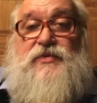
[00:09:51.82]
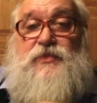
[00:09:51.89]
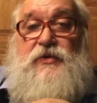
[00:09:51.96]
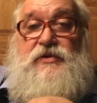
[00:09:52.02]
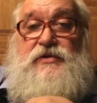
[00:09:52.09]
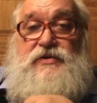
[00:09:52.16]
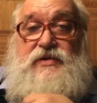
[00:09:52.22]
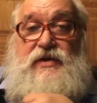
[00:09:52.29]

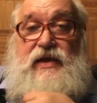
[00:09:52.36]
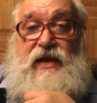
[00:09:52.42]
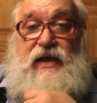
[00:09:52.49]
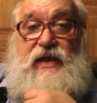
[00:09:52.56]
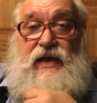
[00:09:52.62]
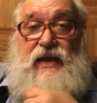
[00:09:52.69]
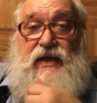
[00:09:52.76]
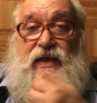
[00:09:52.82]
используется
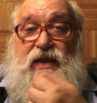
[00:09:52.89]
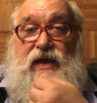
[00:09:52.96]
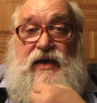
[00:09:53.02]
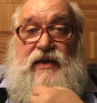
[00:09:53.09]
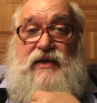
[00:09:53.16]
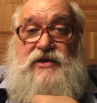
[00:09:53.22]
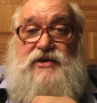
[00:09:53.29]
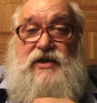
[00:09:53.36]
для
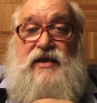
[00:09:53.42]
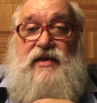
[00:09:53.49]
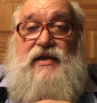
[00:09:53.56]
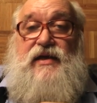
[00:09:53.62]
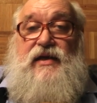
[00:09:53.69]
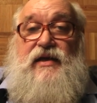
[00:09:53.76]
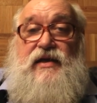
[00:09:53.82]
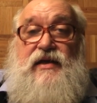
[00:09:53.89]

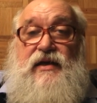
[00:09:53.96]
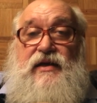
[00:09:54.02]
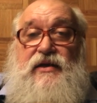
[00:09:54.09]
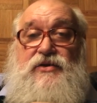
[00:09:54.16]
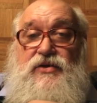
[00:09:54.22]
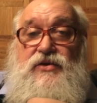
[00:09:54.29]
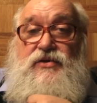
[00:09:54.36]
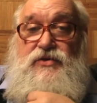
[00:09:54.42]
охлаждения
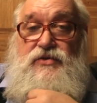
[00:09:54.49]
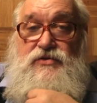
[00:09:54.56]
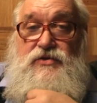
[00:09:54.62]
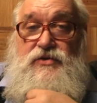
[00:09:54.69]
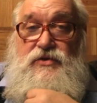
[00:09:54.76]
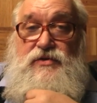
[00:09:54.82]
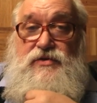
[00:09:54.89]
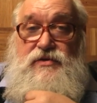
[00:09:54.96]
электронных
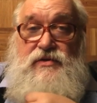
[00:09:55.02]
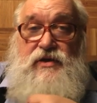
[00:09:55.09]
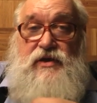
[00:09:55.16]
устройств.